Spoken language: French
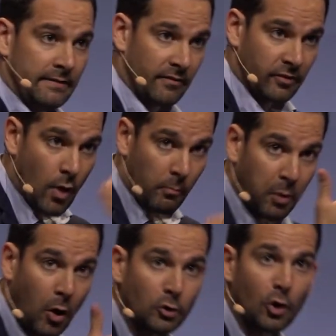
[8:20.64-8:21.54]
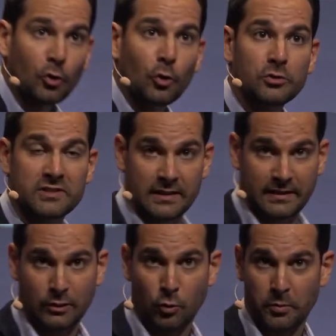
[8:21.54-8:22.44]
Il va falloir prendre en compte
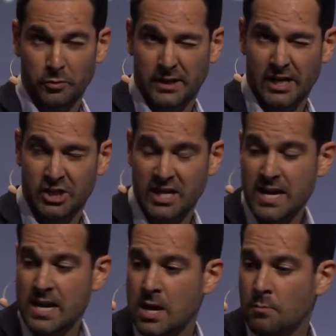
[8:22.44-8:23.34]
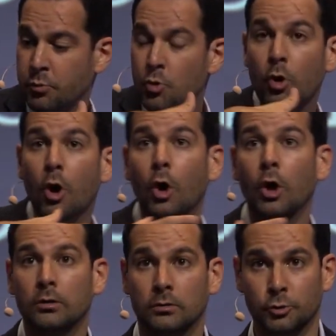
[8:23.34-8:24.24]
cette récompense cachée pour
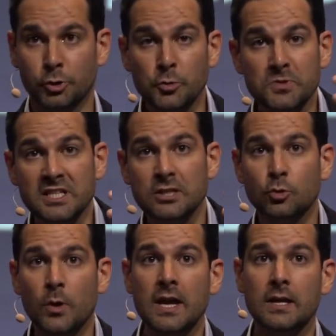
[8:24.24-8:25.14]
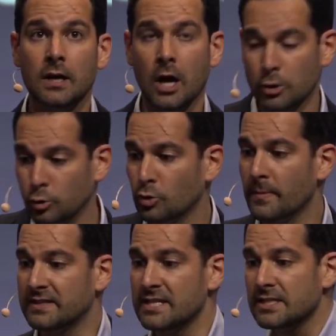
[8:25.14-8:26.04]
substituer un
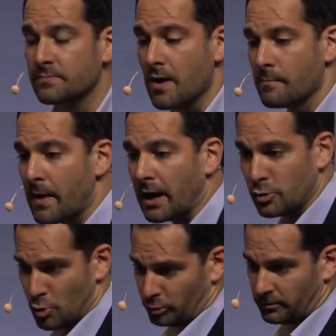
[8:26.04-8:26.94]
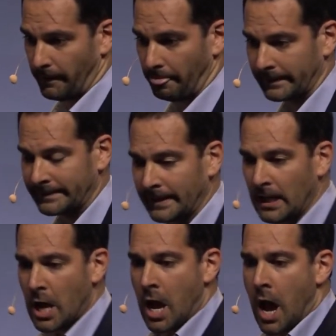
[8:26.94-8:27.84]
automatisme par un autre.
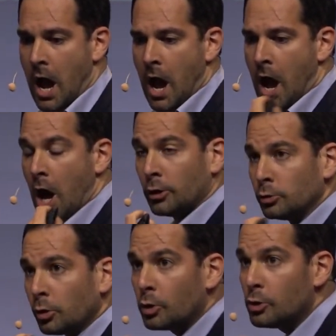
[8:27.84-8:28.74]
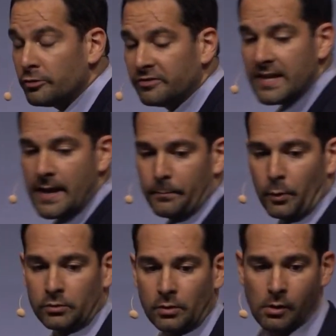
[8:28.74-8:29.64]
Un autre levier
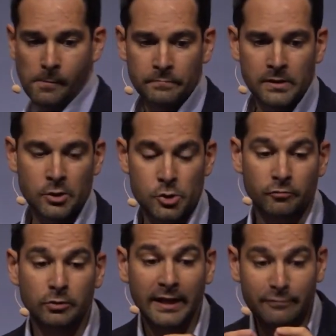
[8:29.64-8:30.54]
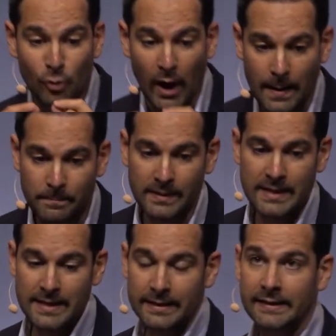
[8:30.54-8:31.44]
important que je voudrais vous
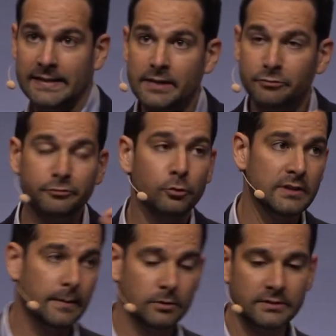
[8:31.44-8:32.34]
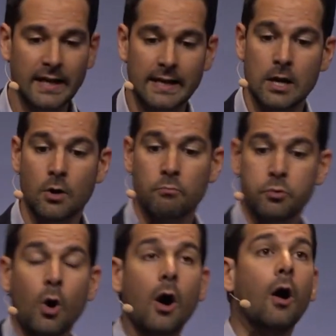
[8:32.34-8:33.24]
rappeler, qui est fondamental
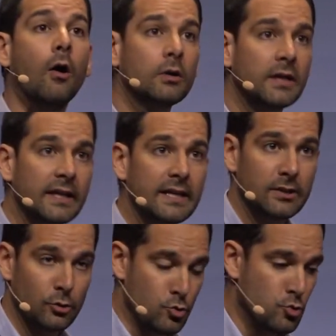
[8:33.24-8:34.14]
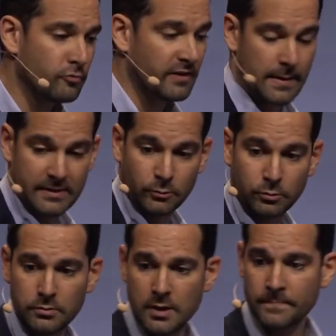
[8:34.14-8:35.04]
pour ancrer une nouvelle
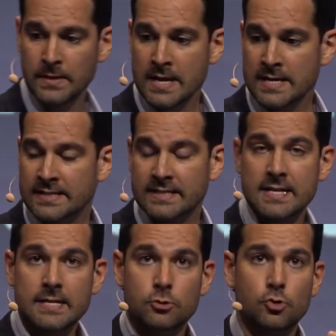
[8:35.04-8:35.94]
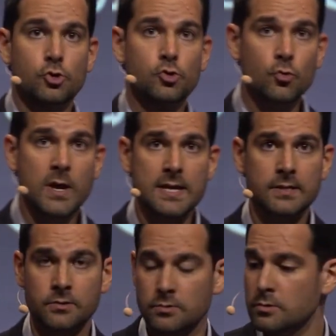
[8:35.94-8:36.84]
habitude, c'est de jouer
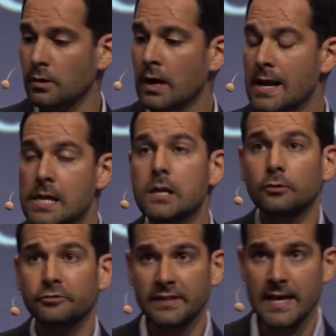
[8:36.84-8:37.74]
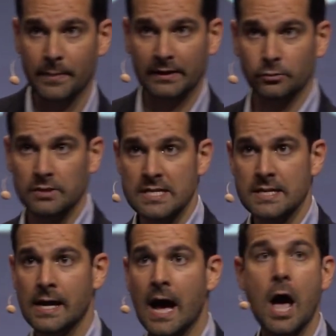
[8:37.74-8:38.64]
sur l'envie
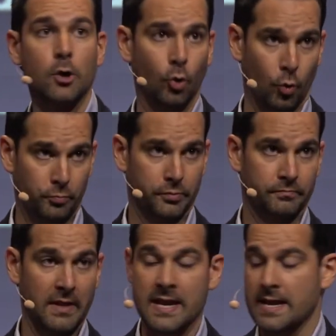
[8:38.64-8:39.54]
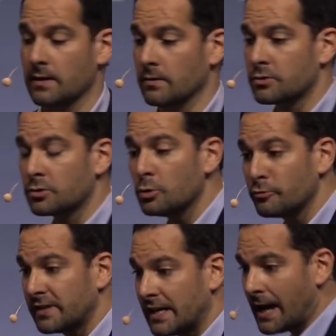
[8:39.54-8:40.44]
d'appartenir à un groupe. Et euh, ce
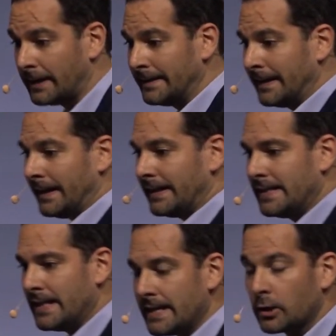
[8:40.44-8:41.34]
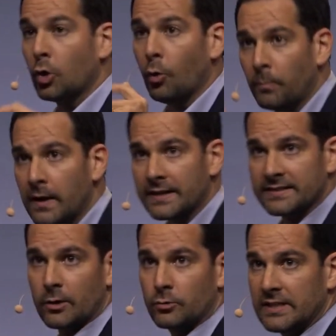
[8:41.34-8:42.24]
levier-là, il est
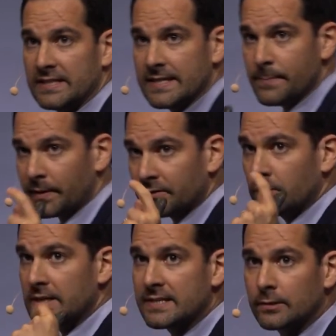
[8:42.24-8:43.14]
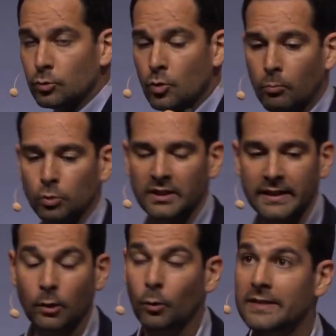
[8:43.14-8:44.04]
complexe à utiliser parce que les études ont
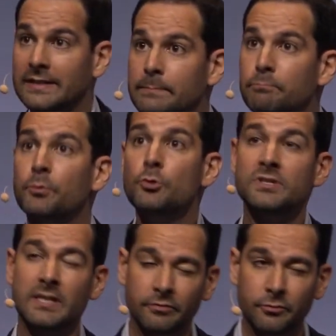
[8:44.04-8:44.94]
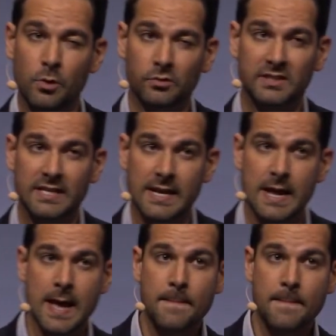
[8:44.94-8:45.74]
montré qu'on était plus influencé